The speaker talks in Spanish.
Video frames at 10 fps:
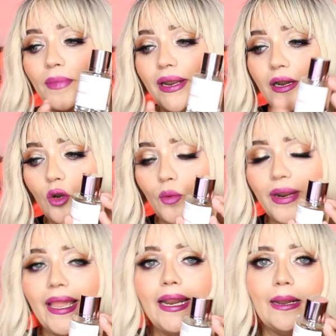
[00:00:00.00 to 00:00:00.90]
ver el
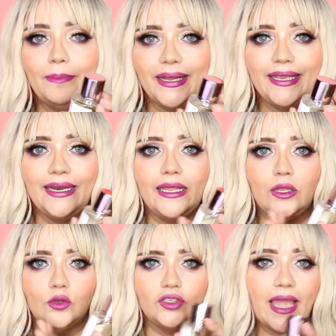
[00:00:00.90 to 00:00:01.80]
nombre en la página
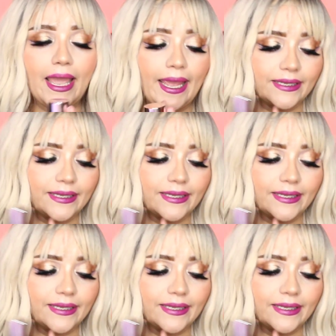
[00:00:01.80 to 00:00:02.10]
de dossier.